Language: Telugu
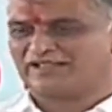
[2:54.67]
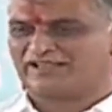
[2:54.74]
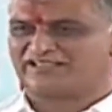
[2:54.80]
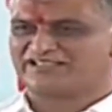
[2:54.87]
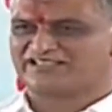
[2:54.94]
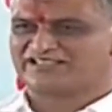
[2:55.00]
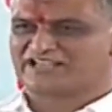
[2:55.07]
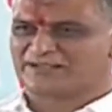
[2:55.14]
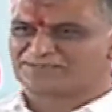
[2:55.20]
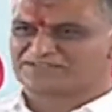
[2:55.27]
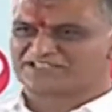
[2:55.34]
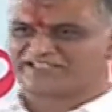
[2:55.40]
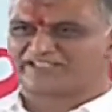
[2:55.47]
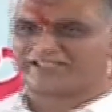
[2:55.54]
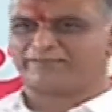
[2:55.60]
అంతే
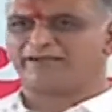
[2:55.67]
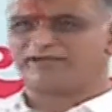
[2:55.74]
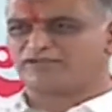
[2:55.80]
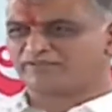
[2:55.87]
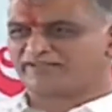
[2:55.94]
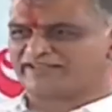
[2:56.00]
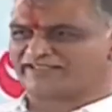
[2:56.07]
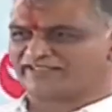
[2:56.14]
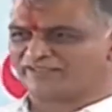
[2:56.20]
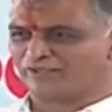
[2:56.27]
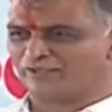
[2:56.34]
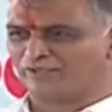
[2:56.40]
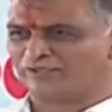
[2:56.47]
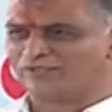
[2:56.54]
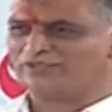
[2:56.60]
సబ్సిడీ బంద్ పెట్టిండ్రు